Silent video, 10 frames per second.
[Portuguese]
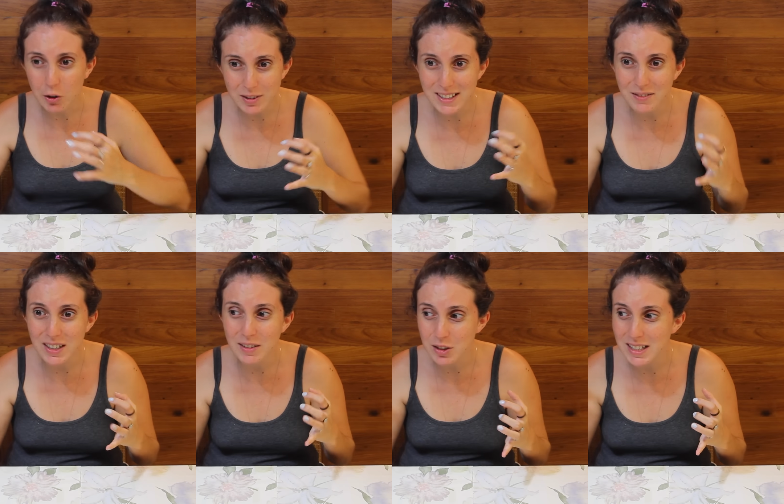E aí quando você
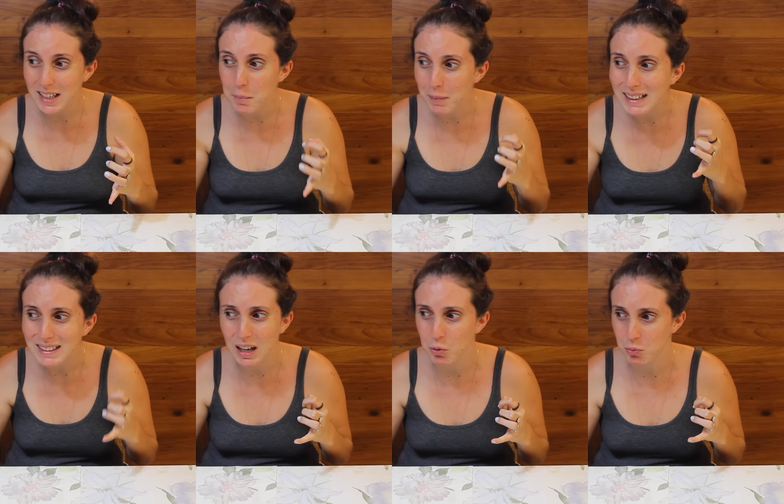vê, você quer
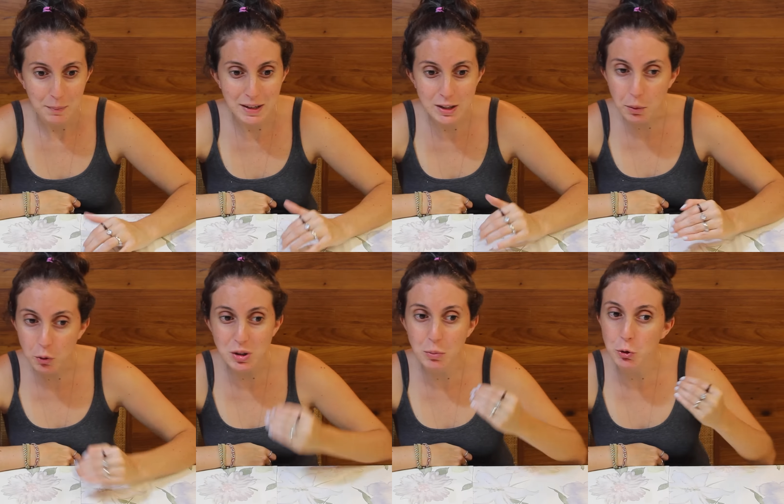matar um. Mas é uma
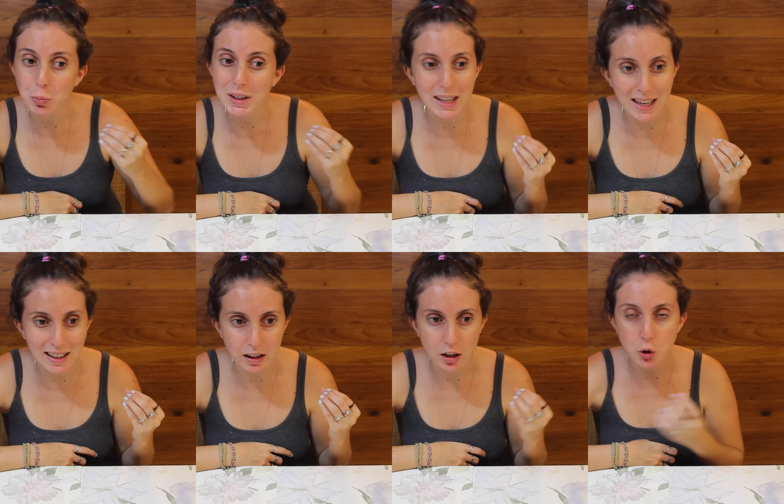coisa muito
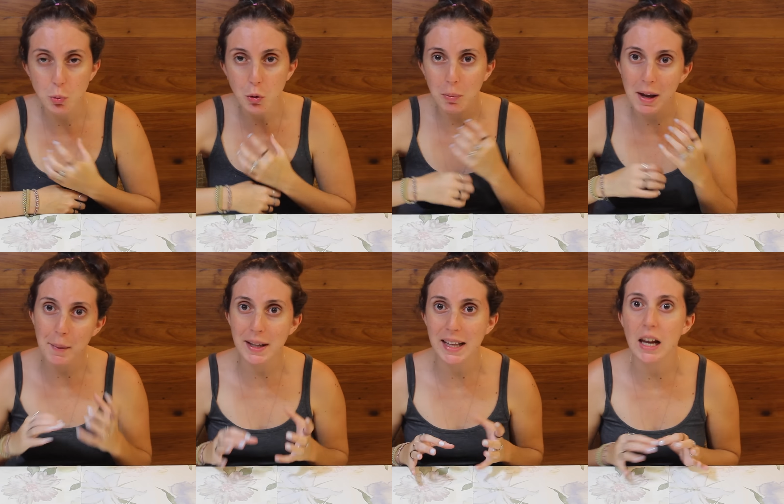pequena e o
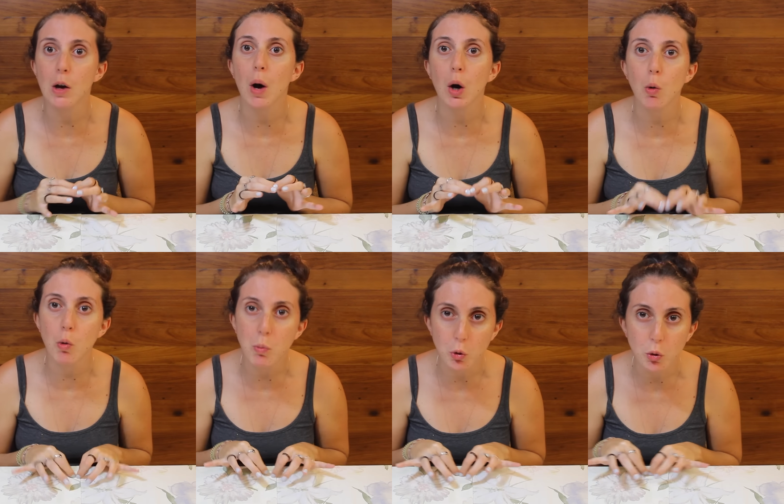problema dela é o
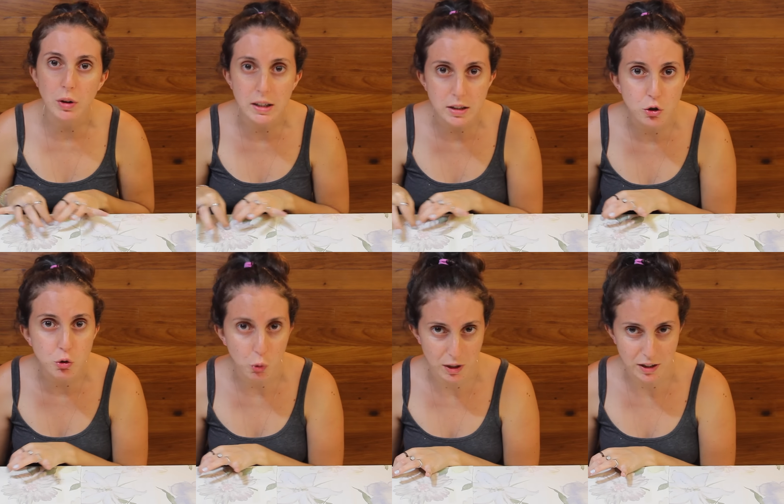acúmulo dessas
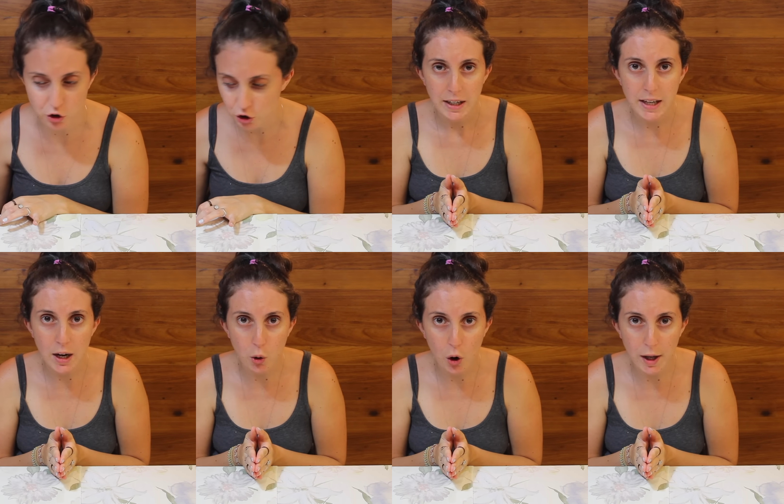coisas. E
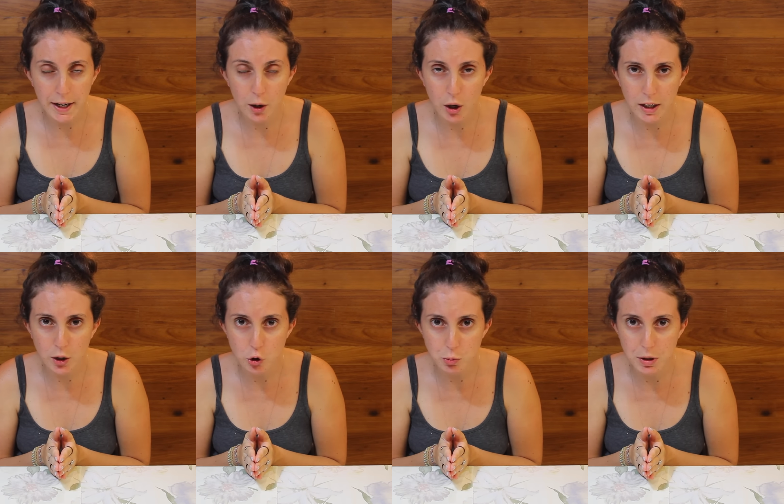agora é a hora
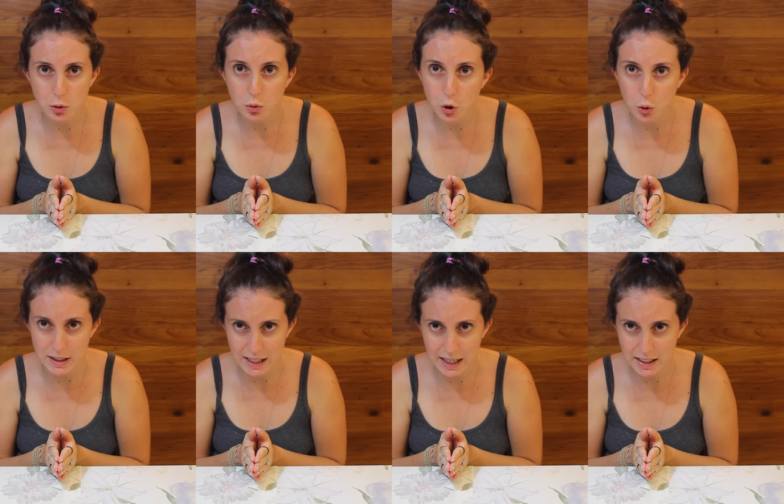que eu explico que
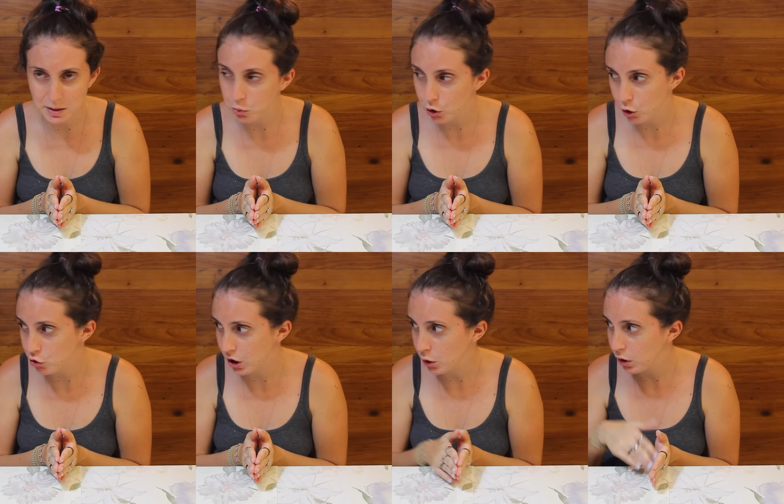coisa é essa, porque eu
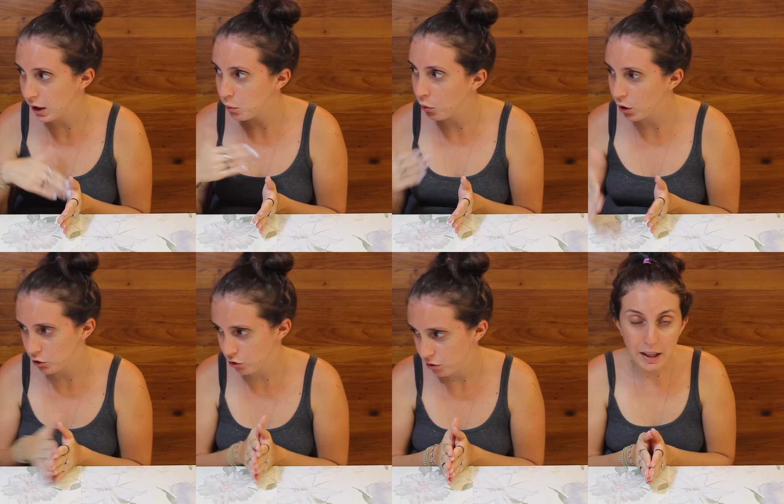já enrolei um
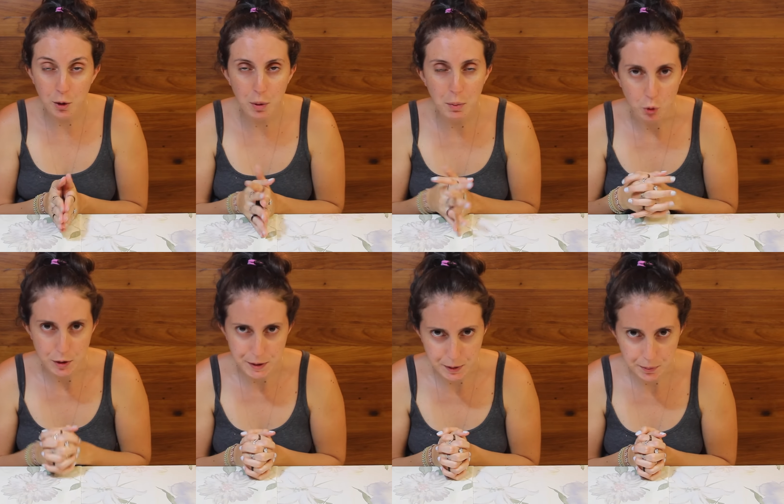monte. Tem uma
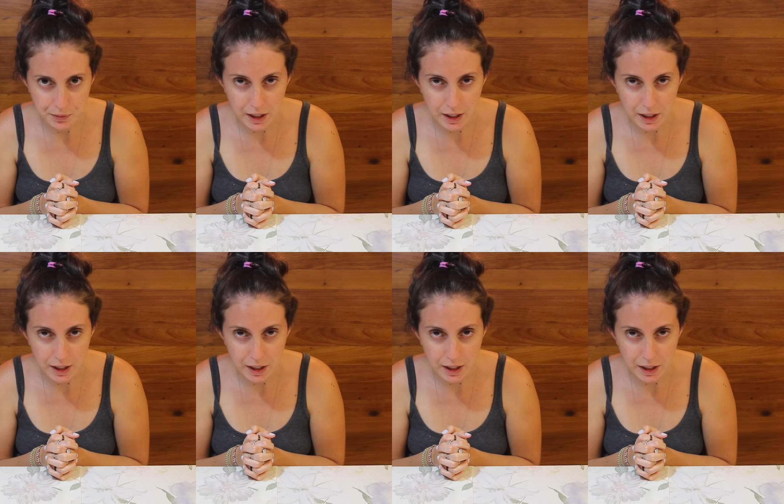moça.